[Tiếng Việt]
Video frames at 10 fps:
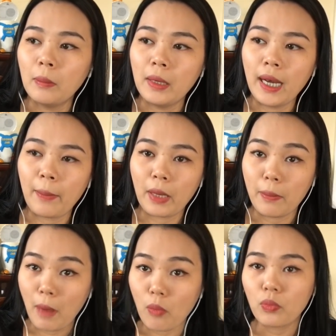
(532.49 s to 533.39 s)
mình làm nghề
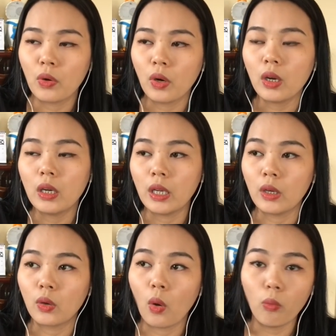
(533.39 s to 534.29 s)
mộc rồi đó
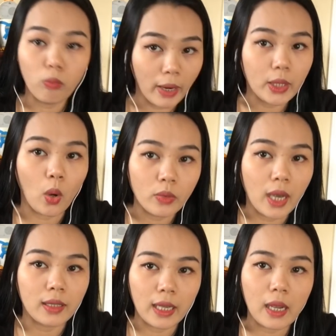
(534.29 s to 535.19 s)
thì cũng bị tổ
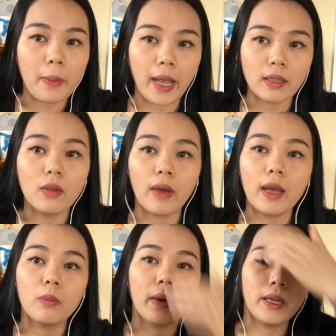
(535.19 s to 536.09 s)
giật nha các bạn, chứ không phải
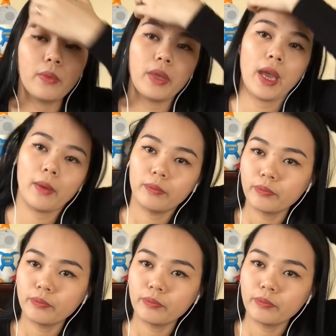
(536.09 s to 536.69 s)
không bị đâu nha.